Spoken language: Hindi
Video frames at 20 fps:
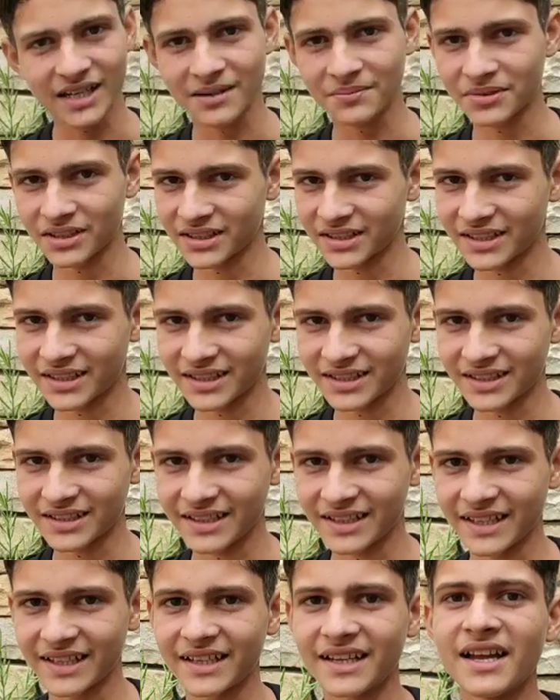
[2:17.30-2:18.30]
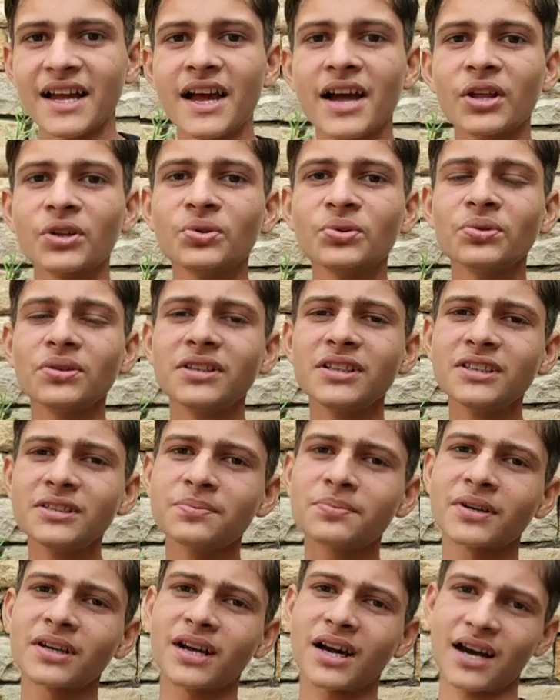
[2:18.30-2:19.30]
जाना बंद कर देते हैं तो इस
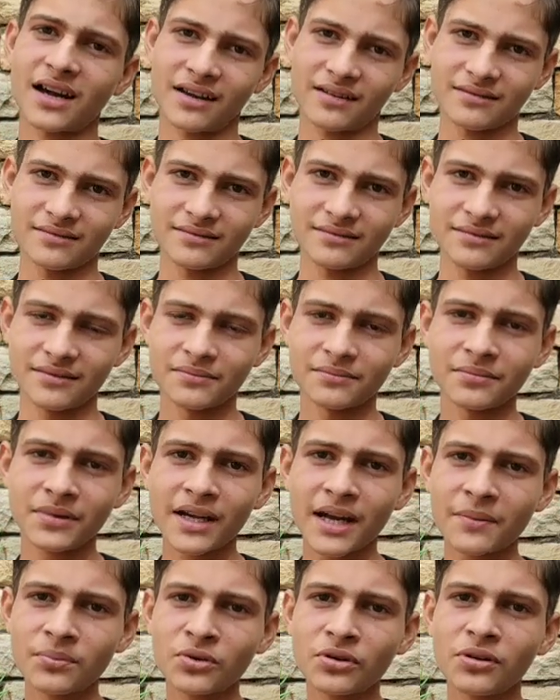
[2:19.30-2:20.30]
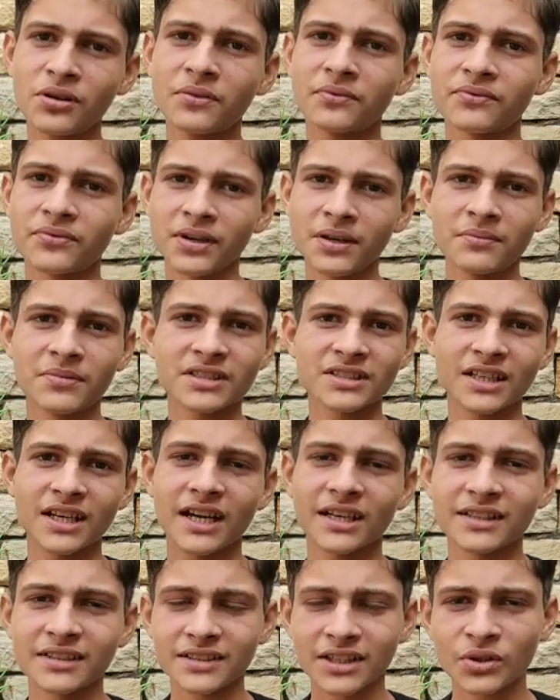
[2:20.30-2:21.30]
प्रकार नमस्कार मैं आपको एक फ्री में सलाह
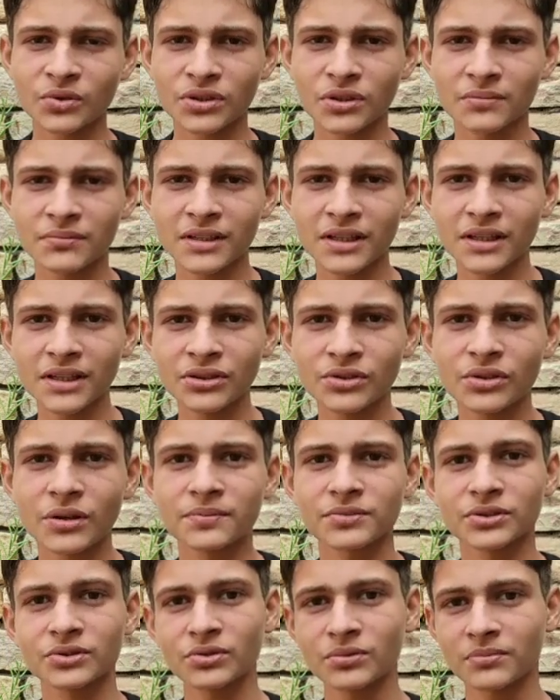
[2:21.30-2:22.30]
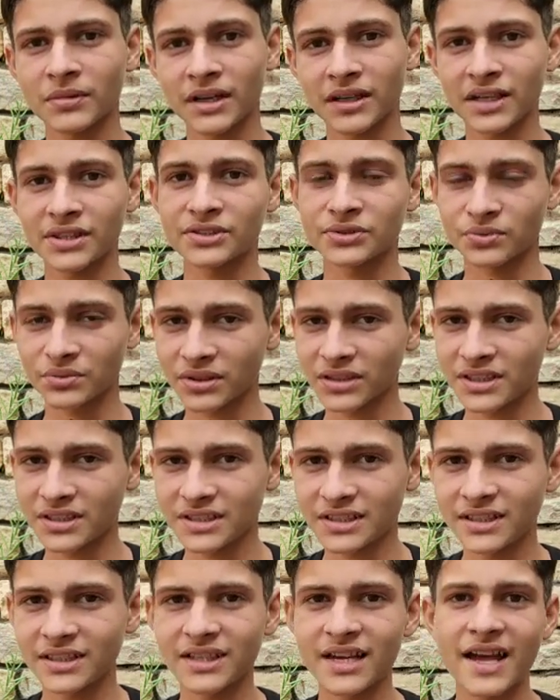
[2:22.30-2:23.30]
देता हूं कि बिल्ली को अपशगुन मानना छोड़
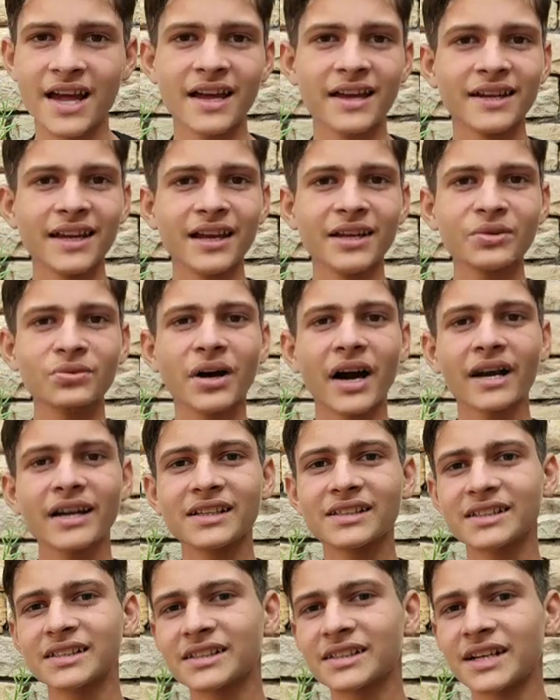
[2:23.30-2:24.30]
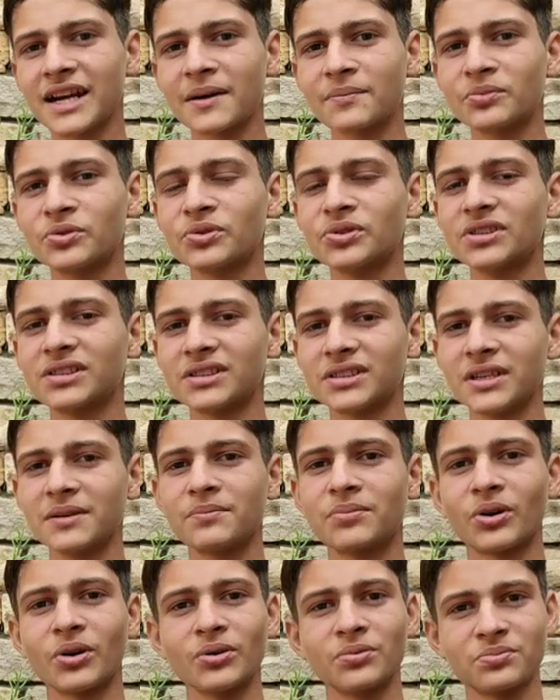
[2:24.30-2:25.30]
दीजिए नहीं तो आगे चलकर आपको इसके
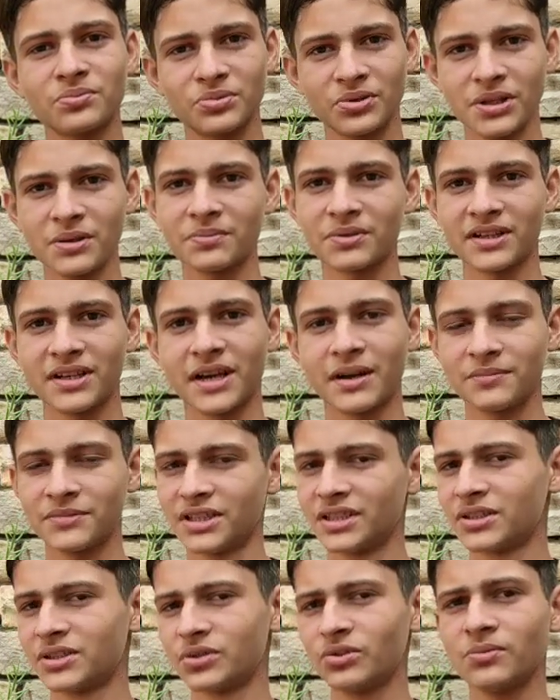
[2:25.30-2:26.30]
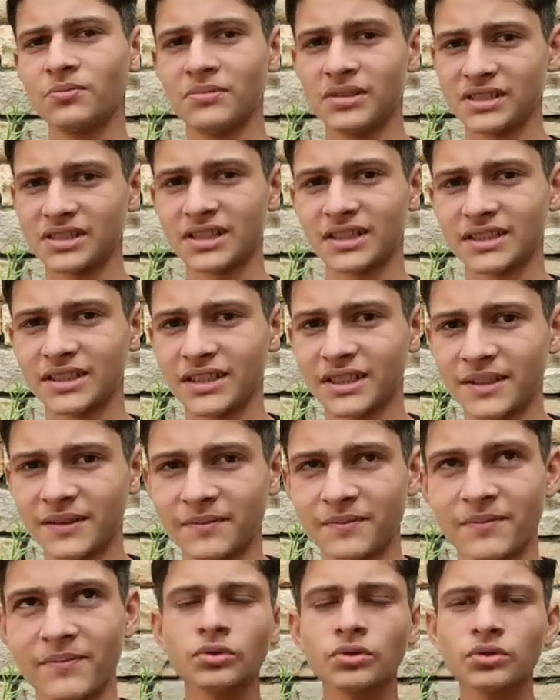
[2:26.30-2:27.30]
बहुत बुरे परिणाम देखने को मिल सकते हैं
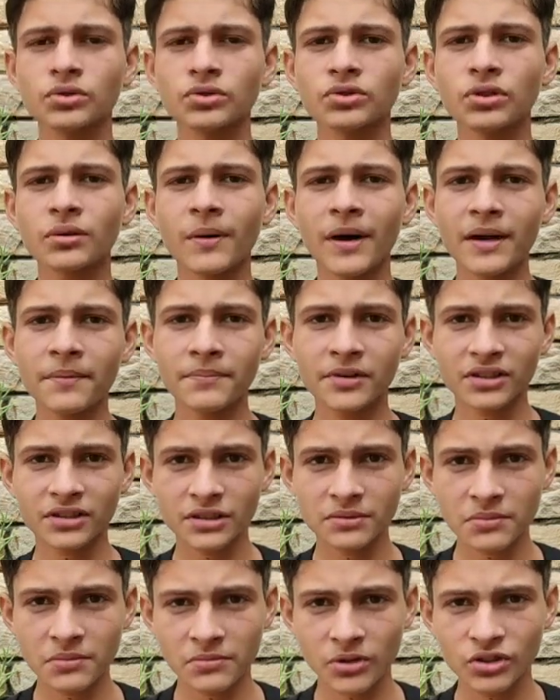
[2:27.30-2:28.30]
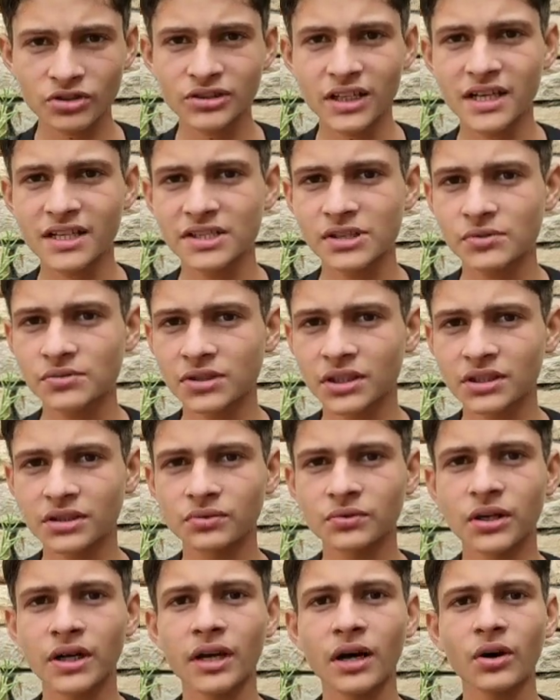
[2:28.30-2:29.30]
दोस्तों हमारी प्रकृति में बहुत सारे जीव जंतु
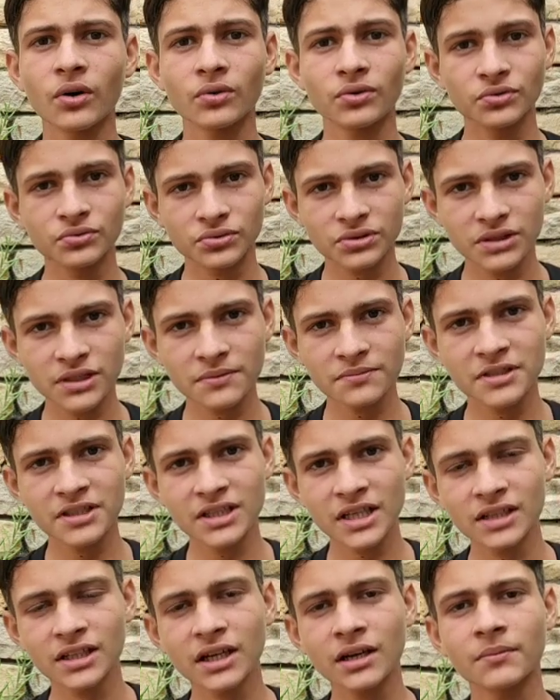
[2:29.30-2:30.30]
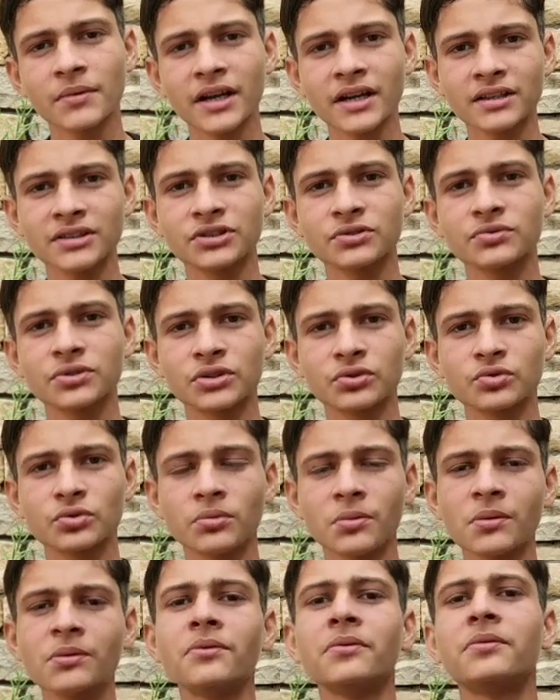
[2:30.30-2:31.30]
हैं और उससे भी ज़्यादा हमारे जीव जंतुओं
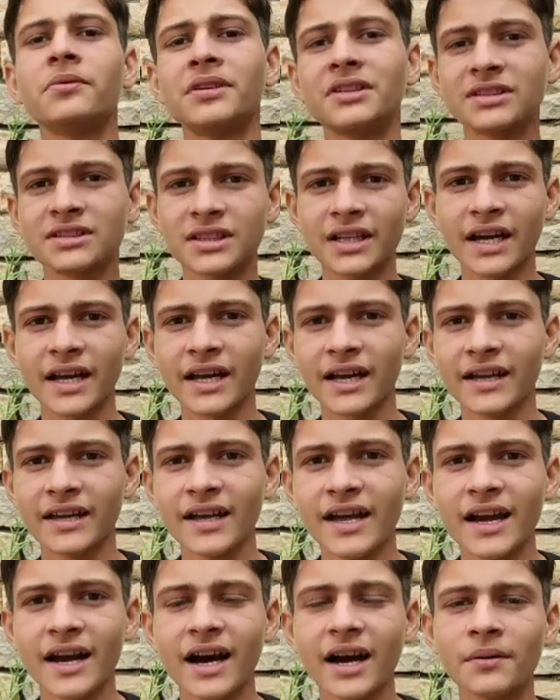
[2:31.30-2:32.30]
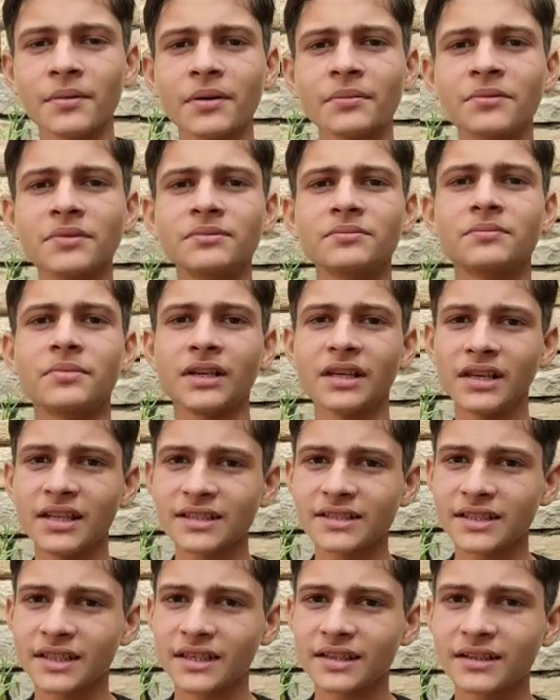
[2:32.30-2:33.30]
में विविधता है अब हम बिल्ली
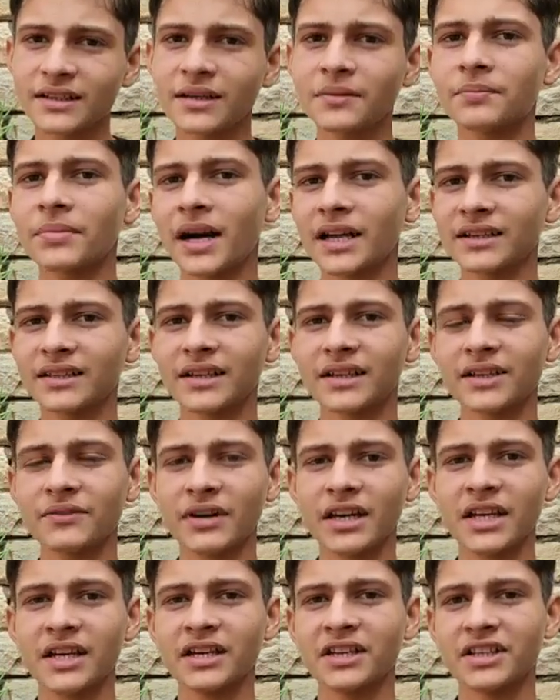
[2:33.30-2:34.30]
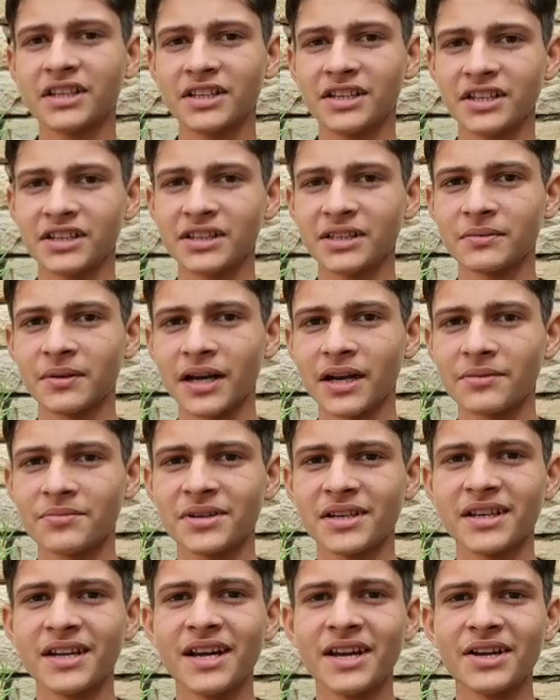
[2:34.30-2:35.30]
से हटकर बात करने वाले हैं गिरगिट के बारे में